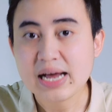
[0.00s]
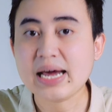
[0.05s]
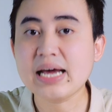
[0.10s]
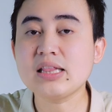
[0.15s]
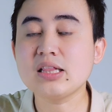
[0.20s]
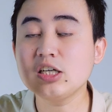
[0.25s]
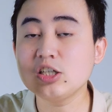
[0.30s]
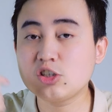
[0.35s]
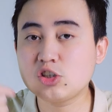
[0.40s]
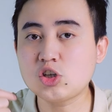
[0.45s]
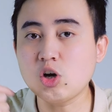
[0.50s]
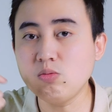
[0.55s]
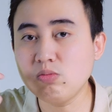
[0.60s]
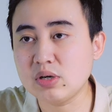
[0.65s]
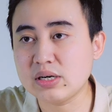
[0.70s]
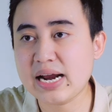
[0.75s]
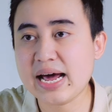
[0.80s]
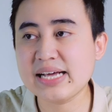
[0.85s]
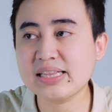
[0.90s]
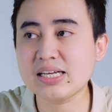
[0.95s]
Cái từ
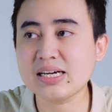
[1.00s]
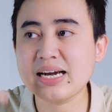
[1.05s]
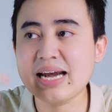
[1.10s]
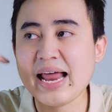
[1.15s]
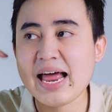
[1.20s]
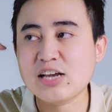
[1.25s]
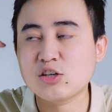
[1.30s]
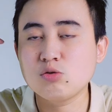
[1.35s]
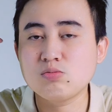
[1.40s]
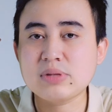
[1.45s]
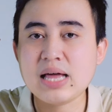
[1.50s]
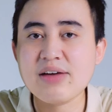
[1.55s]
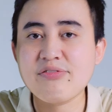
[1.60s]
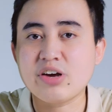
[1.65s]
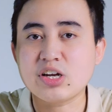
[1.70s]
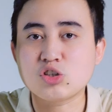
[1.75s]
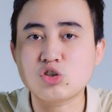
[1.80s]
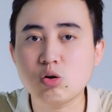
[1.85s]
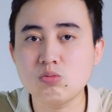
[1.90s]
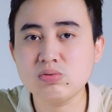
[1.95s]
chung ở đây tức là chúng ta
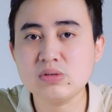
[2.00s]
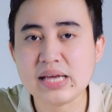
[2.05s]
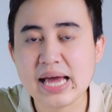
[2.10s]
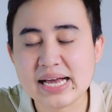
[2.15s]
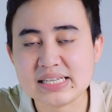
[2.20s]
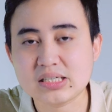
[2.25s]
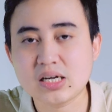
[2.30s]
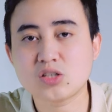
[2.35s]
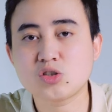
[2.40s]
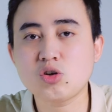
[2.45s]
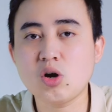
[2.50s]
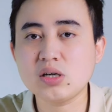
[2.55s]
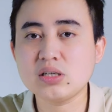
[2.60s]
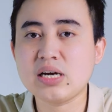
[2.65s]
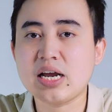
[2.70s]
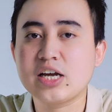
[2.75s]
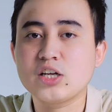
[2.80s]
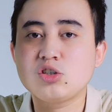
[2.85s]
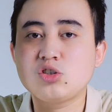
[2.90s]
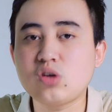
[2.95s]
phải chung nhà sản
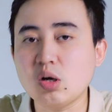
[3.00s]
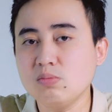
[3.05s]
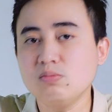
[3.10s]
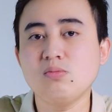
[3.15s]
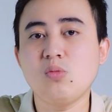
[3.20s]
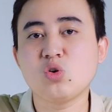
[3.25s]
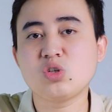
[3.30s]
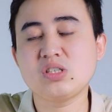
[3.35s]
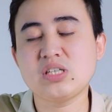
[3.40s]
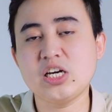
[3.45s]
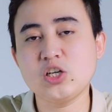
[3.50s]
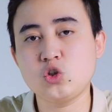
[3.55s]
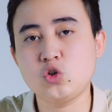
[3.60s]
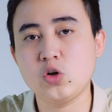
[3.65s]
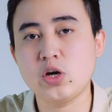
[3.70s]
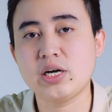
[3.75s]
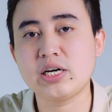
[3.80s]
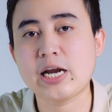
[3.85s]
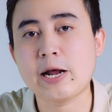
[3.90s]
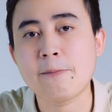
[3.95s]
xuất này Chung một dây
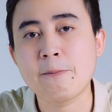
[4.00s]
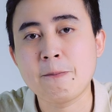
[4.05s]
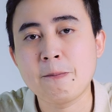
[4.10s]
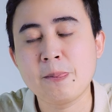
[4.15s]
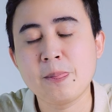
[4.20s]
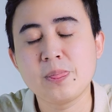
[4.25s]
chuyền này